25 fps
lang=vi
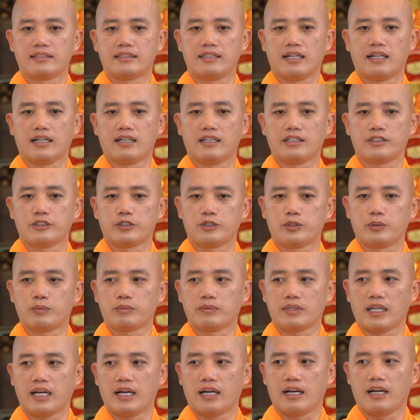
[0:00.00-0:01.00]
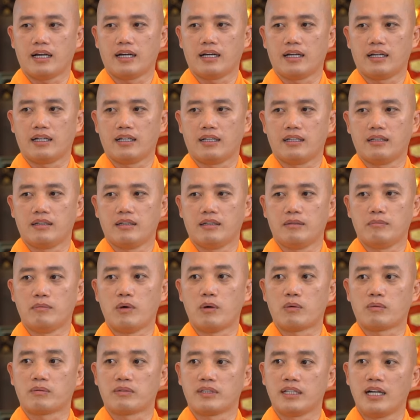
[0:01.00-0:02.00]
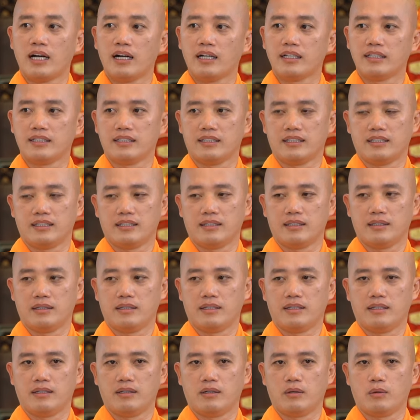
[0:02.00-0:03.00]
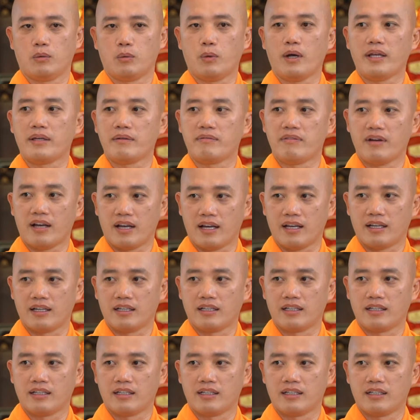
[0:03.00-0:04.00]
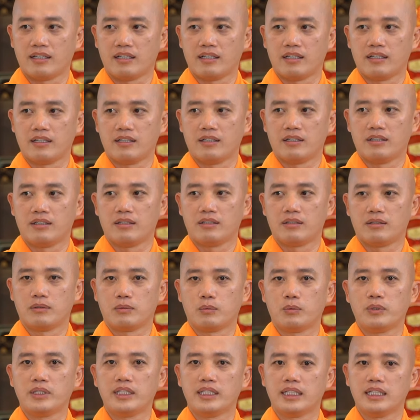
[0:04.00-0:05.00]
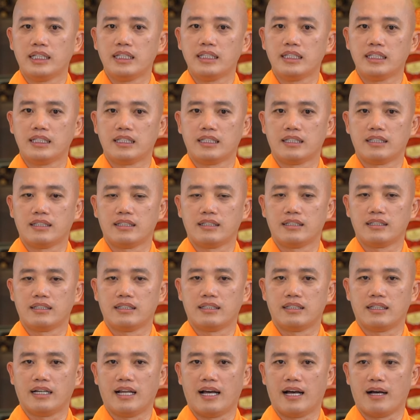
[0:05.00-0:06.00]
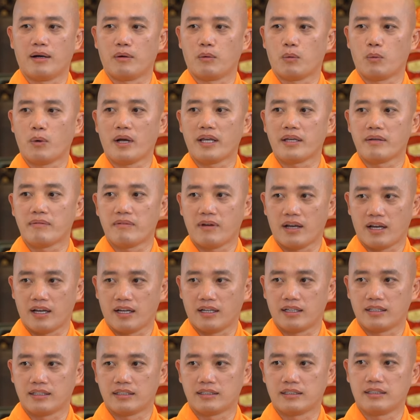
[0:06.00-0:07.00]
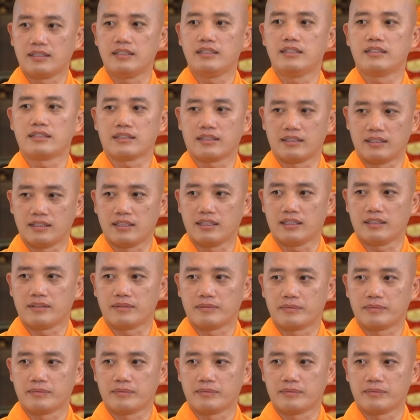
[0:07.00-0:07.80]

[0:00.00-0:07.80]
cho chúng ta một nơi quay về. Quy y là quay về nương tựa.